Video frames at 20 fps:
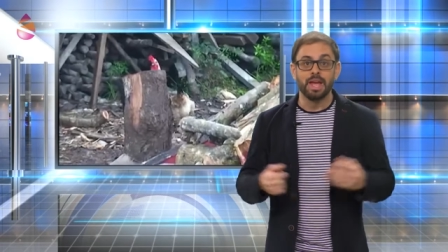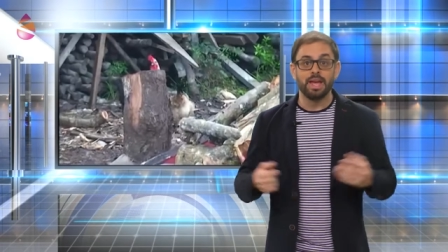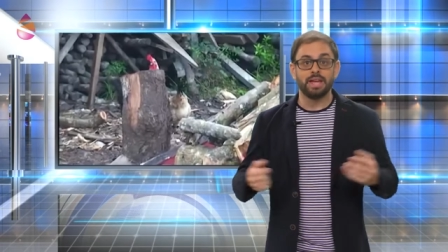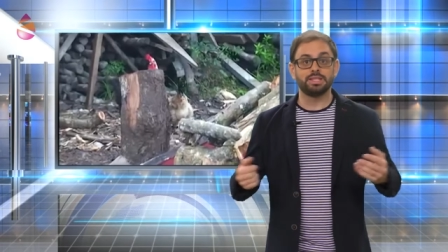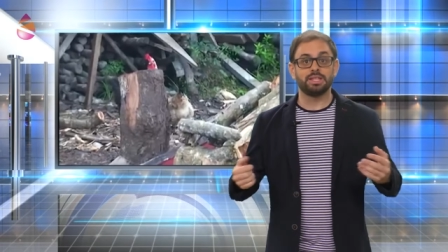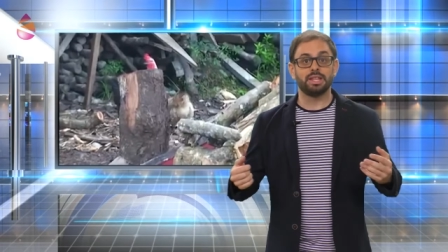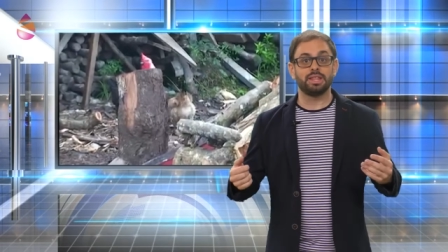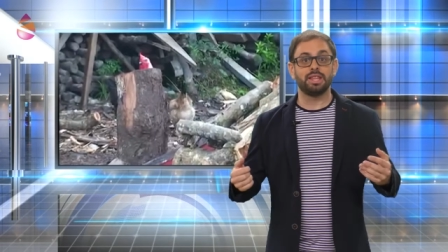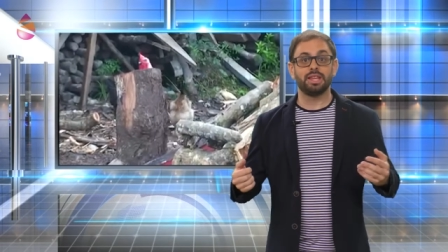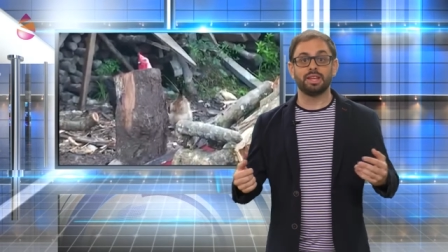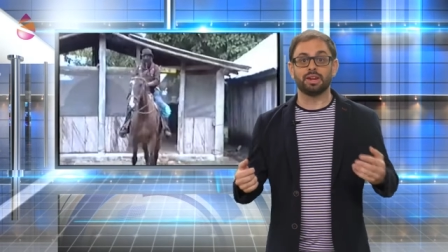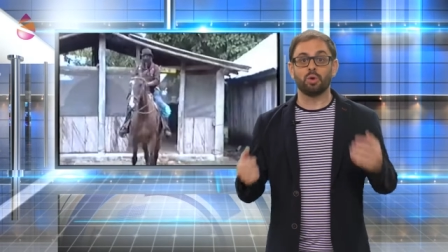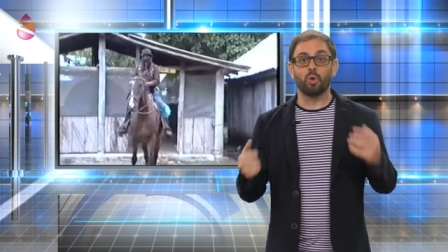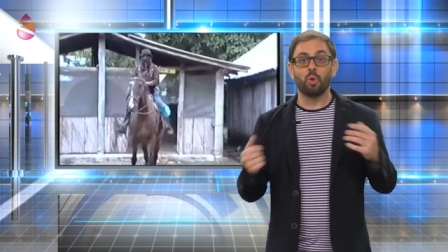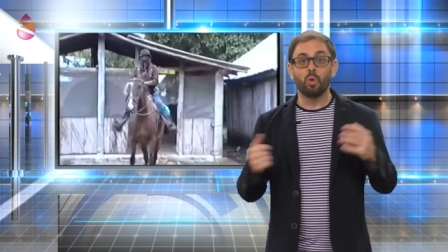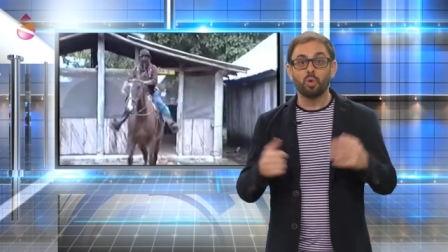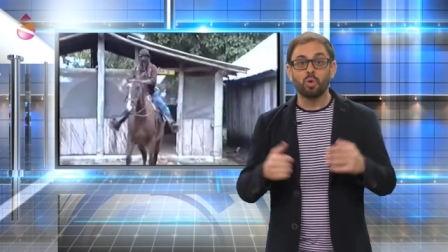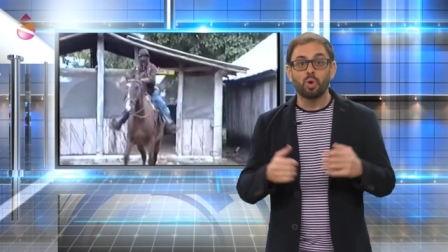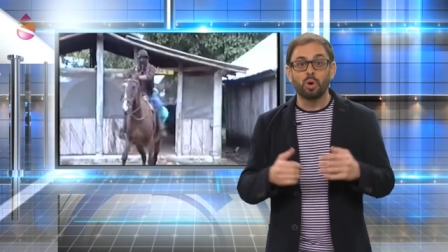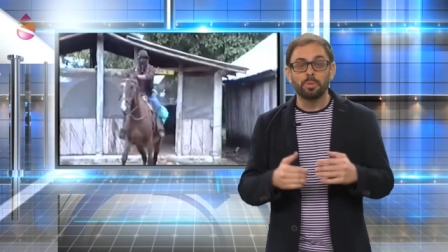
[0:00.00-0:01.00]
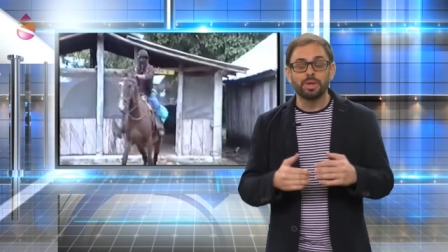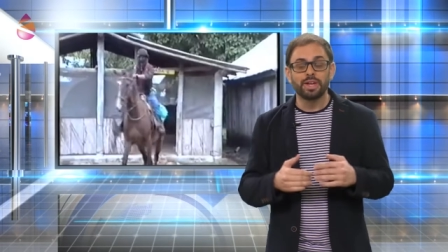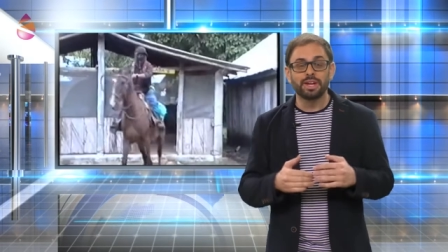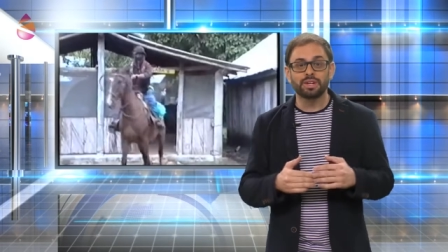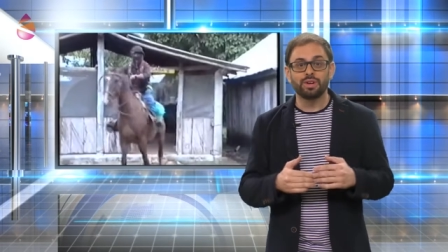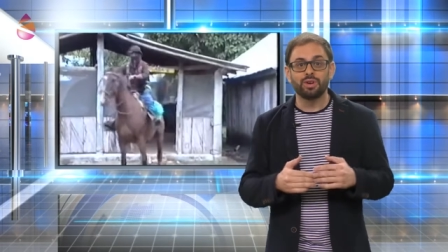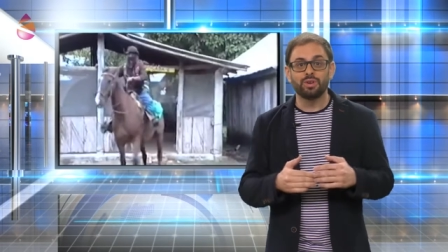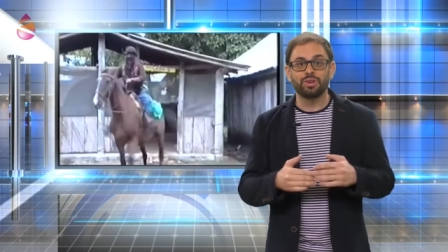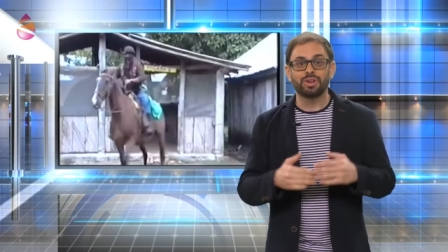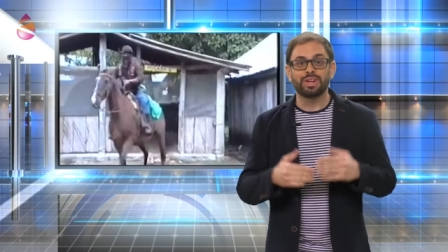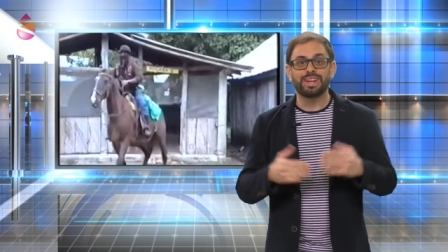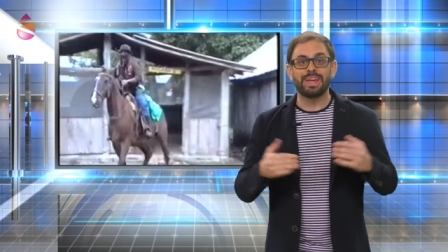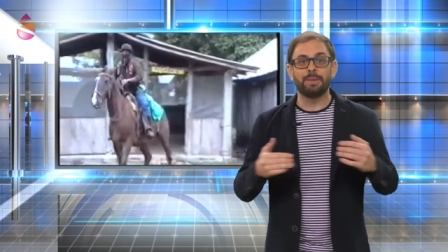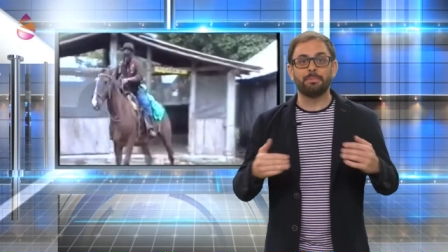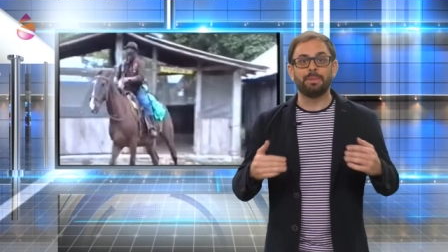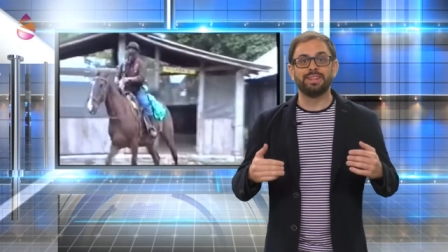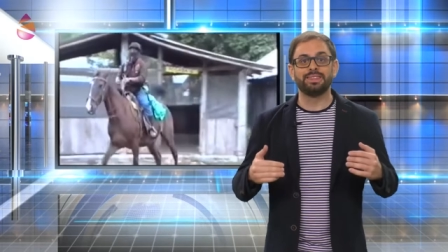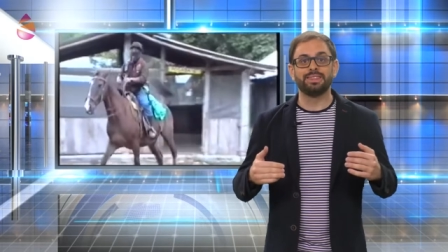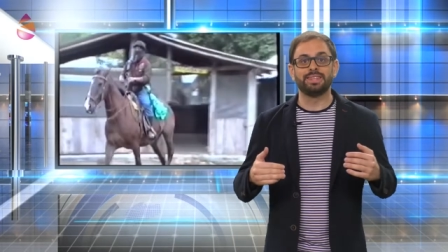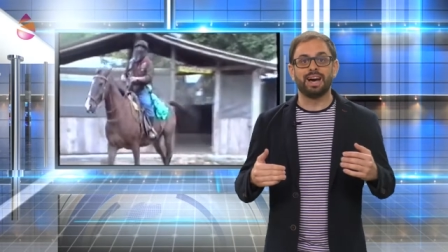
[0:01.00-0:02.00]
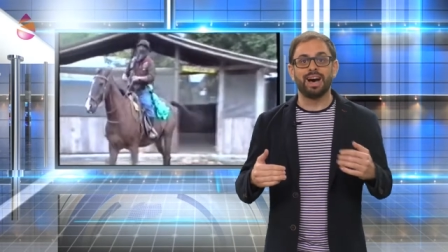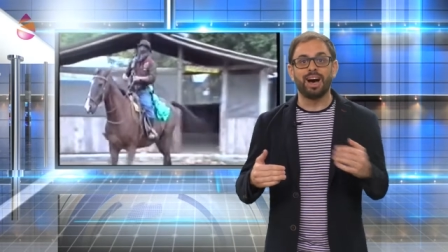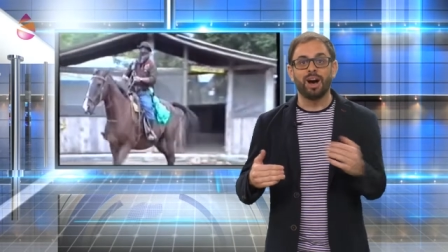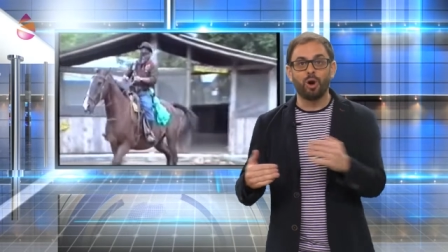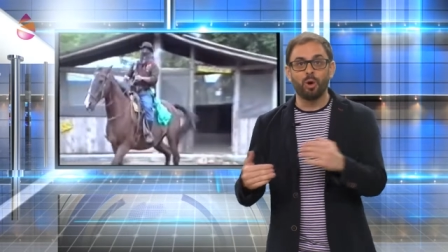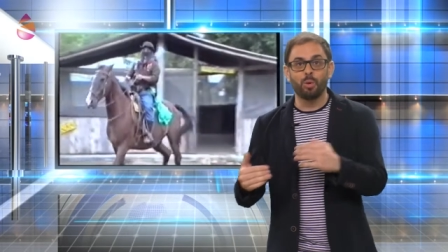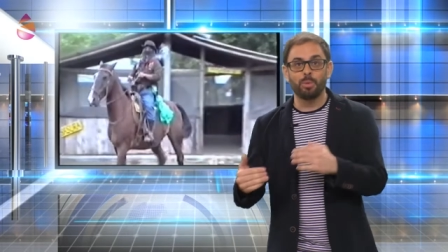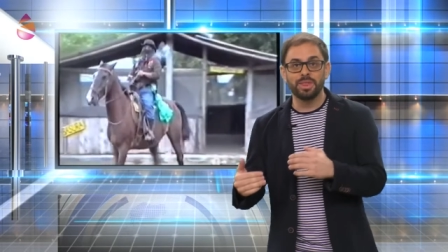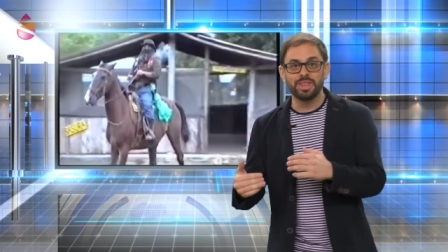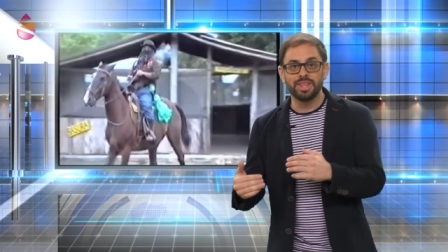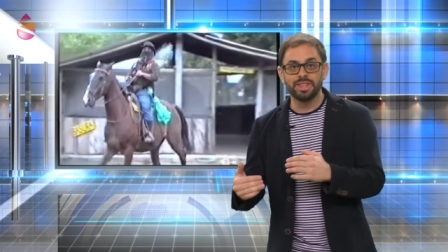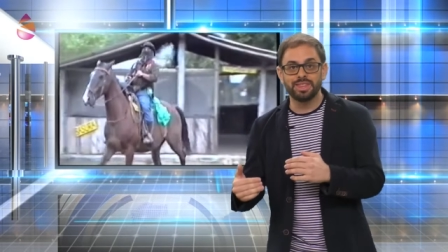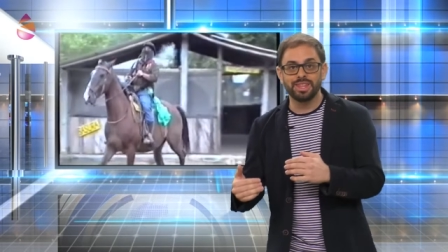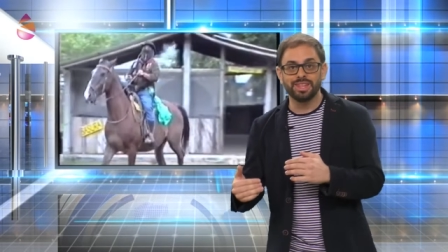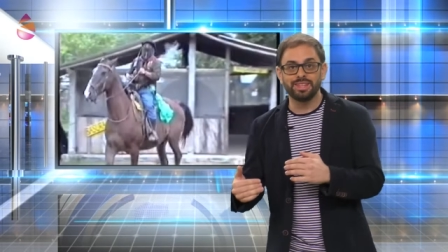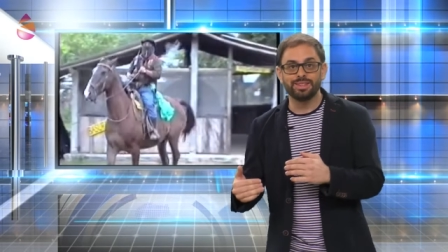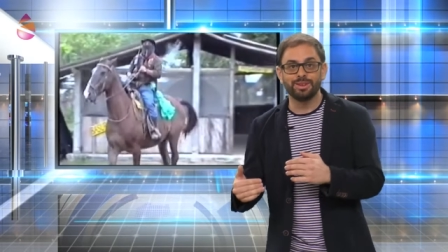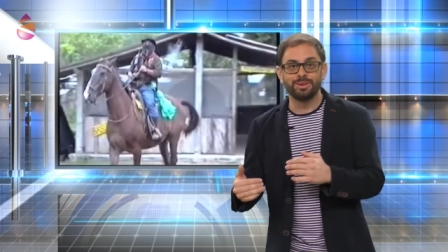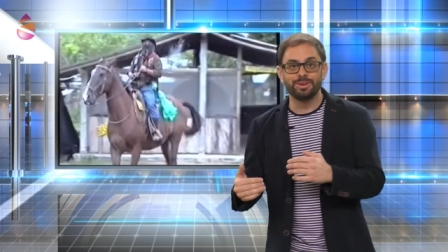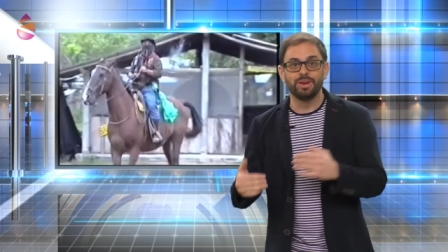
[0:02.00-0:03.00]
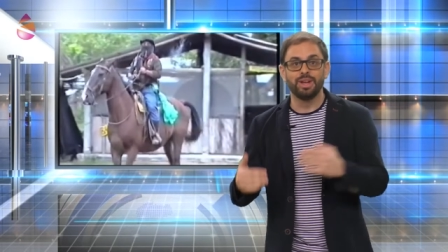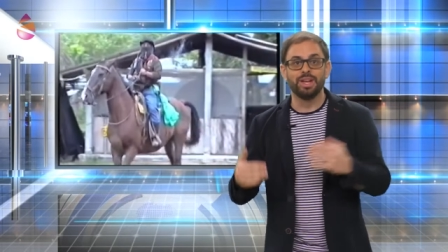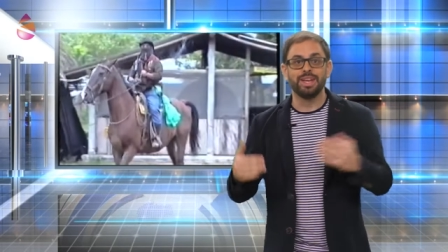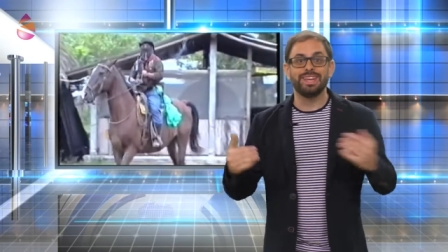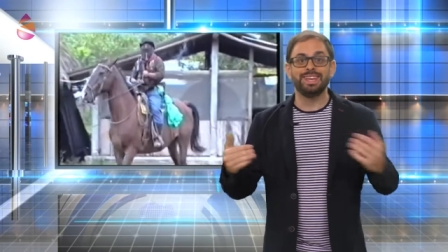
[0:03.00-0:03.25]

Es decir, un gobierno que manda obedeciendo